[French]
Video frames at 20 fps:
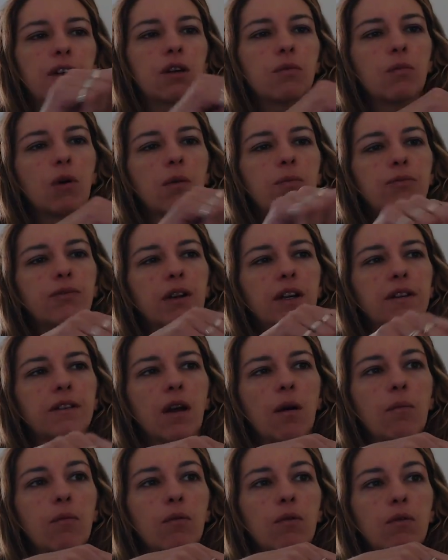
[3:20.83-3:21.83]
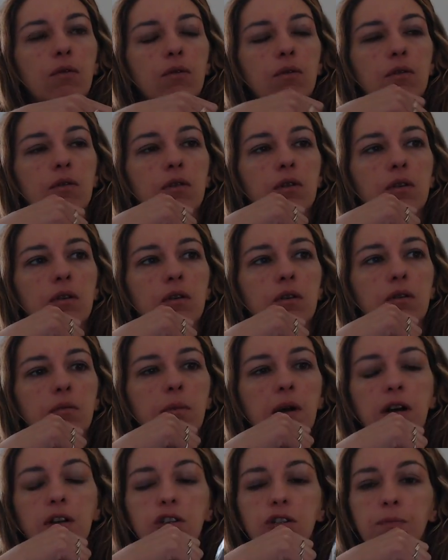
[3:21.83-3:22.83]
moi, pour faire les tampons,
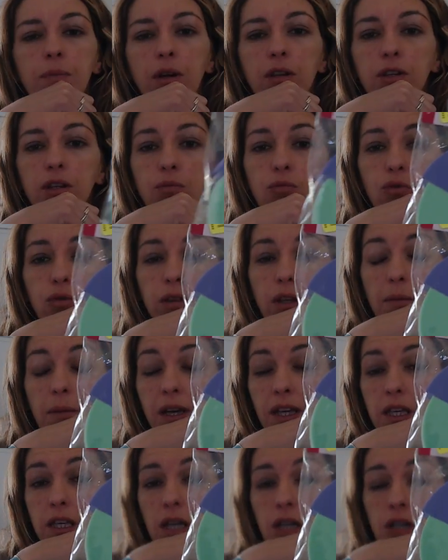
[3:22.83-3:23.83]
ben, je prends des mousses à maquillage.